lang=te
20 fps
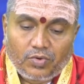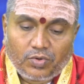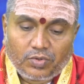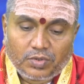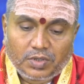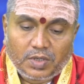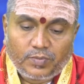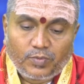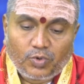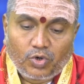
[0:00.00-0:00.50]

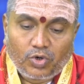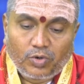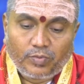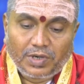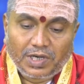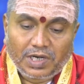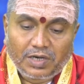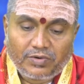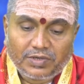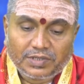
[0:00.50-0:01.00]
ఓం నమో
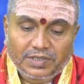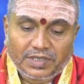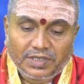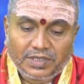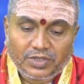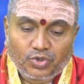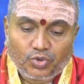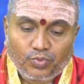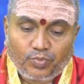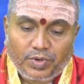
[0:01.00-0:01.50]
భగవతే
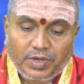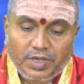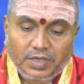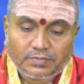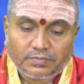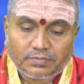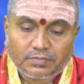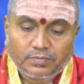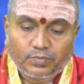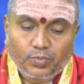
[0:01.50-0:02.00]

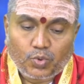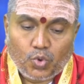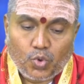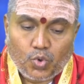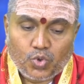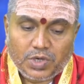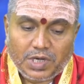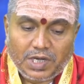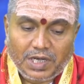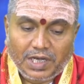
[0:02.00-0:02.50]
తుభ్యం
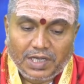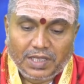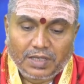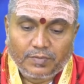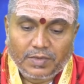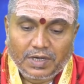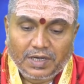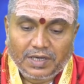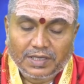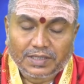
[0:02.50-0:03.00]
పురుషాయ
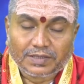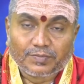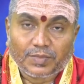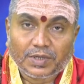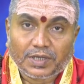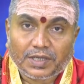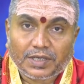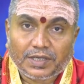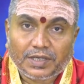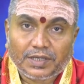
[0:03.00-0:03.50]

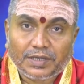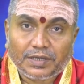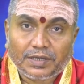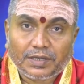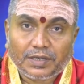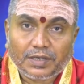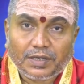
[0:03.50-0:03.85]
మహాత్మనే